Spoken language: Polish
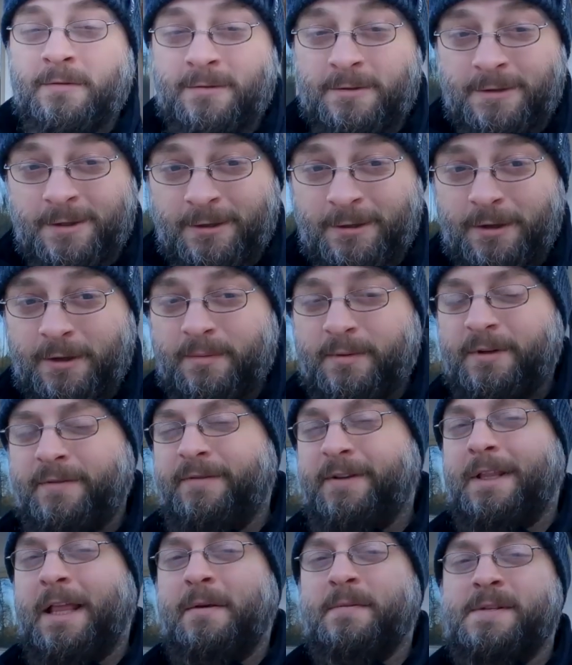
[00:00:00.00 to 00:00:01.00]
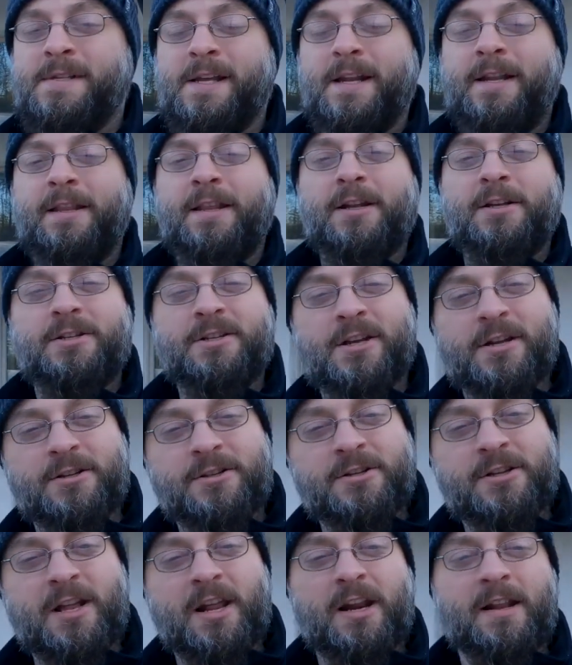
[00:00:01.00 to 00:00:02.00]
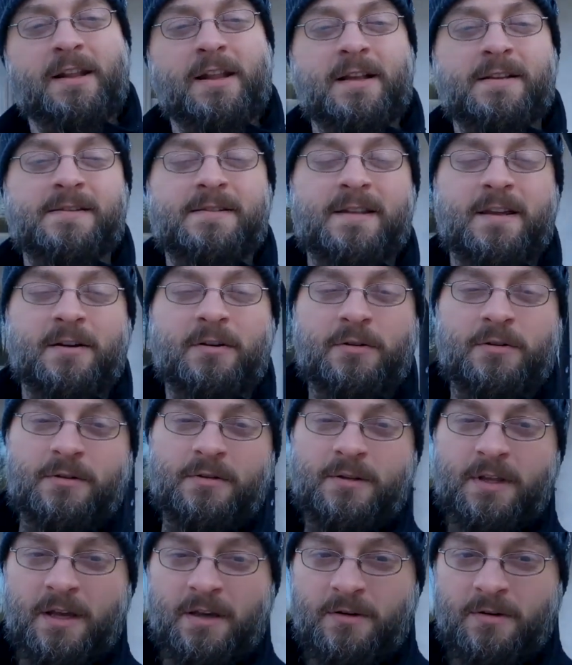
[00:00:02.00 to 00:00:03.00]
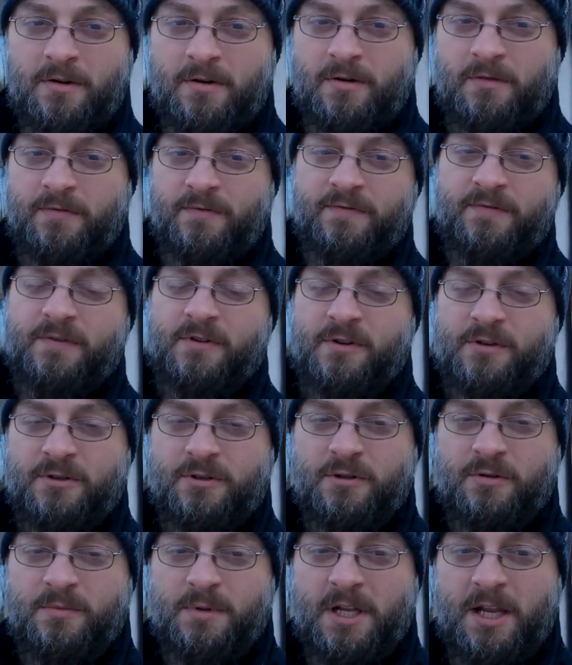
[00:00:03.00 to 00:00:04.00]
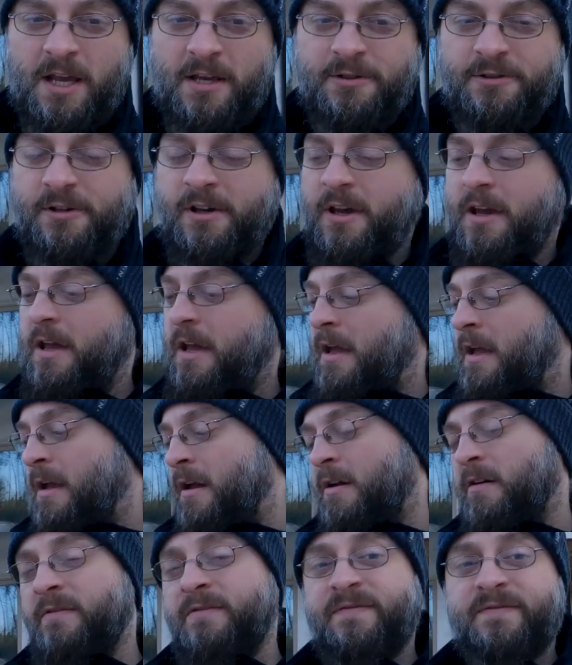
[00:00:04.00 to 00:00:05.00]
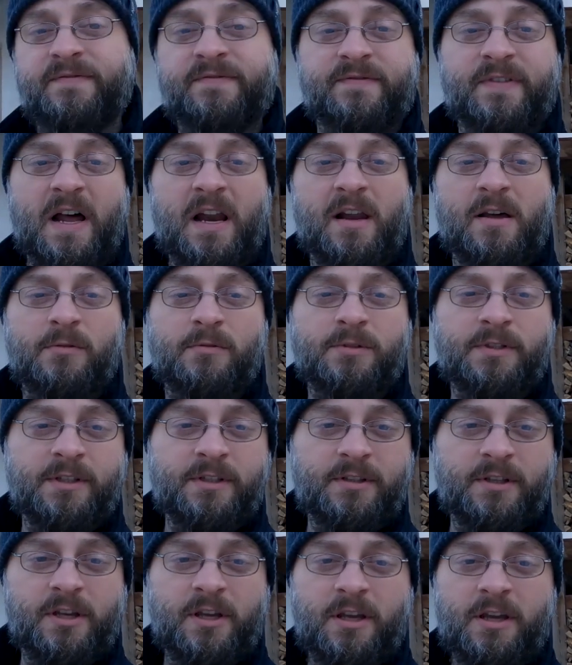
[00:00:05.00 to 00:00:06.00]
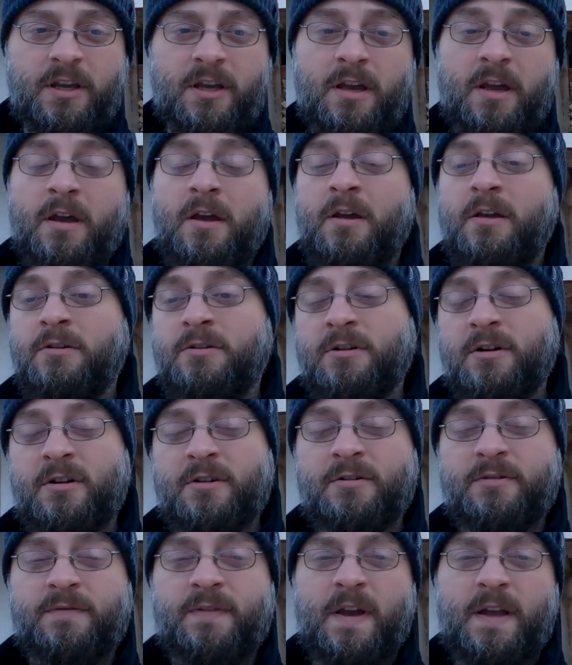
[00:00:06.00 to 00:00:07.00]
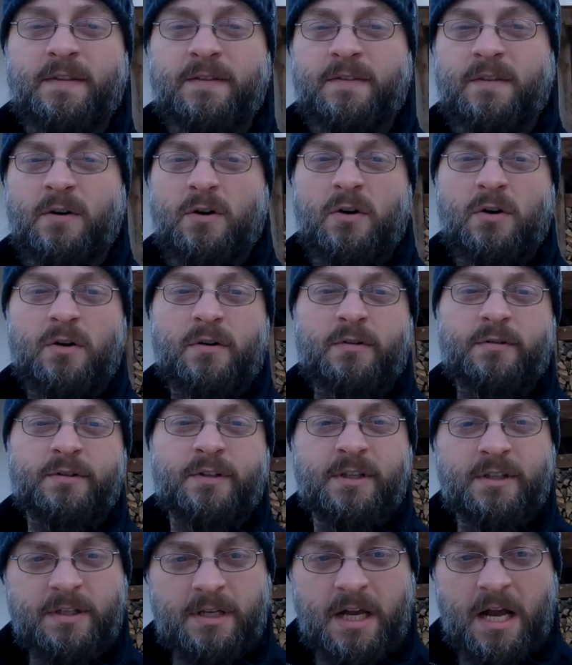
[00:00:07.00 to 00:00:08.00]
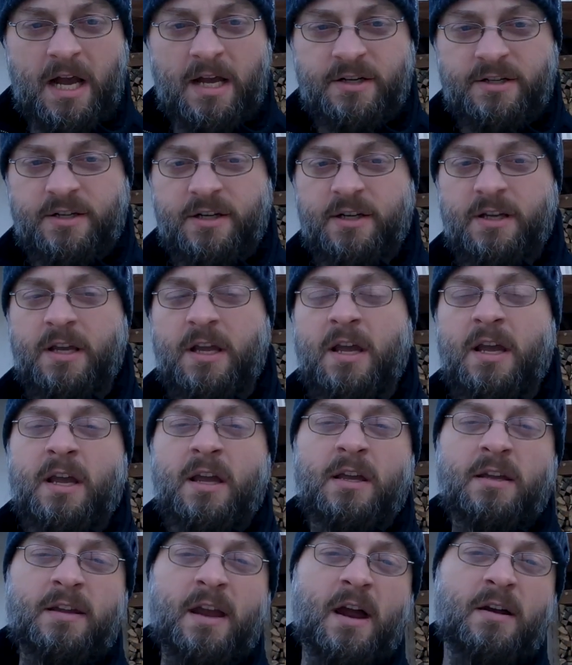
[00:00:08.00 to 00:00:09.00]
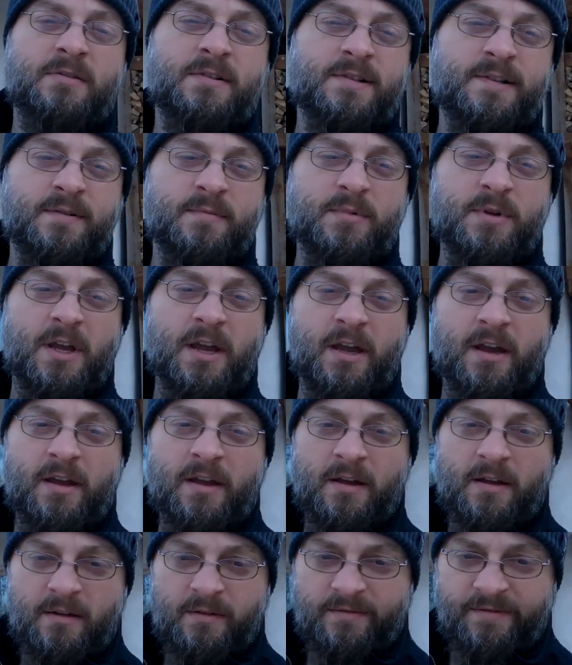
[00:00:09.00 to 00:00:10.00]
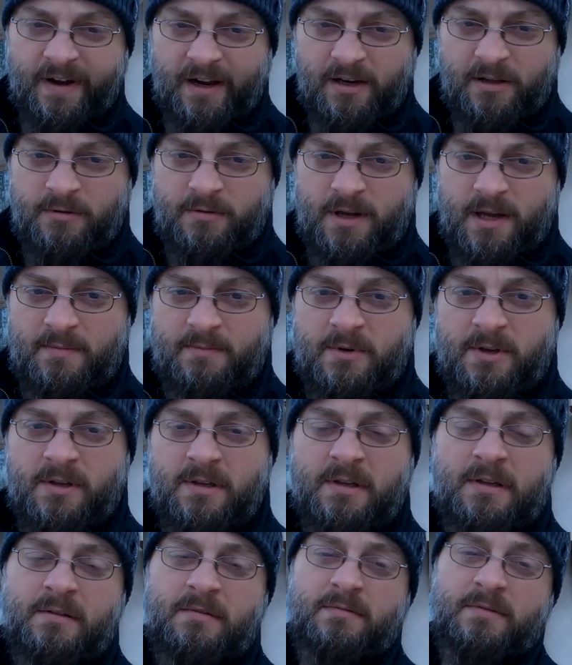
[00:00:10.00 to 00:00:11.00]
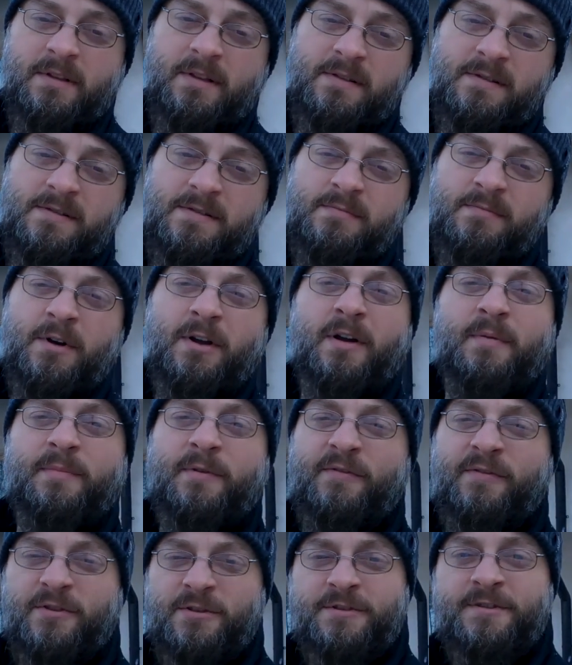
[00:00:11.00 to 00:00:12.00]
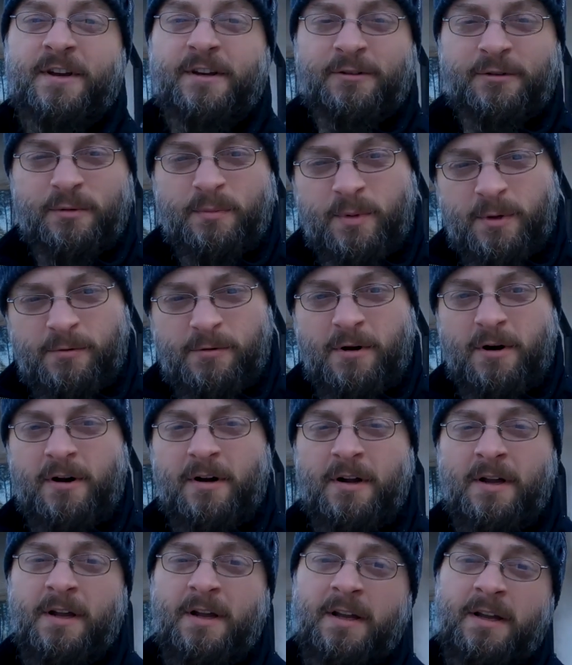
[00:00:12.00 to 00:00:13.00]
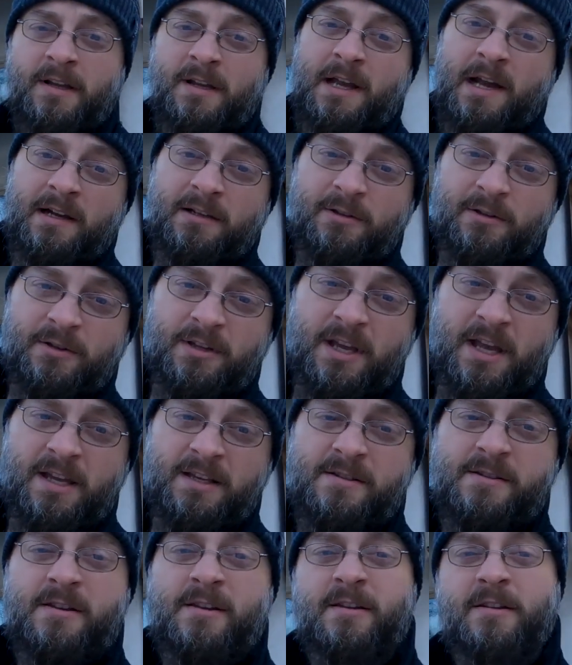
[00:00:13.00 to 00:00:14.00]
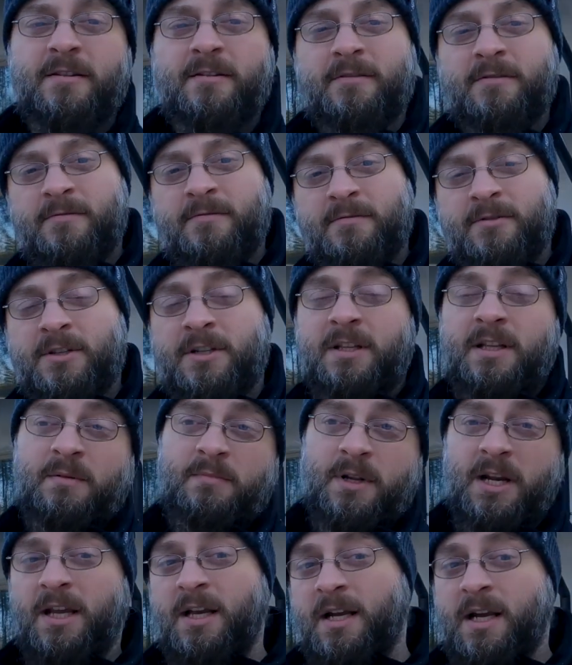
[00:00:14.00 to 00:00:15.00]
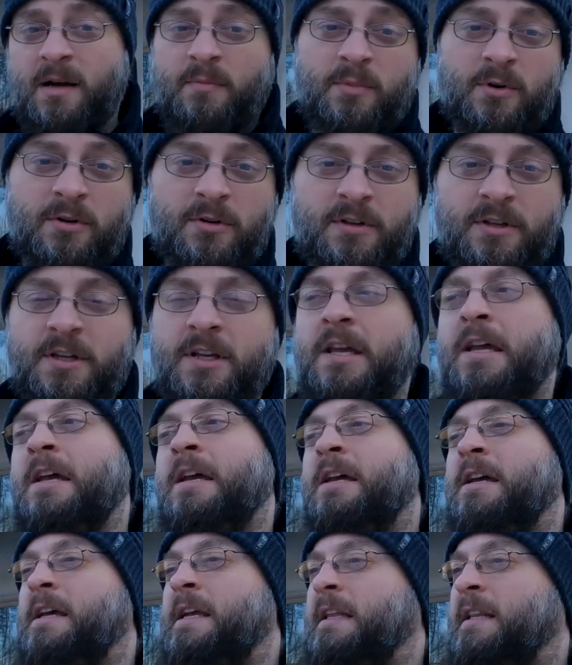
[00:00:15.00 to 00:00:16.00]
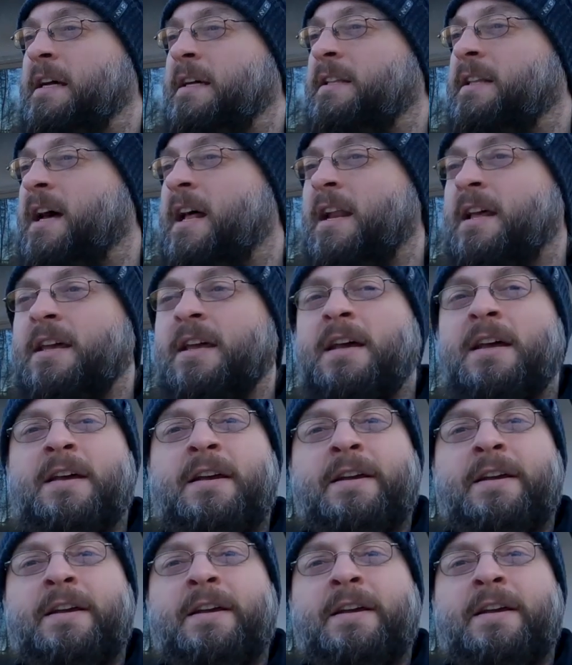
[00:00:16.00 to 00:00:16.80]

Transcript: Dzień dobry, witam serdecznie 14 lutego w Szumilesie w Walentynki, czyli święto tynkarzy. Ja już sobie waliłem, więc mogę powiedzieć jak to było, jak to jest, czy tam ręka boli i tak dalej.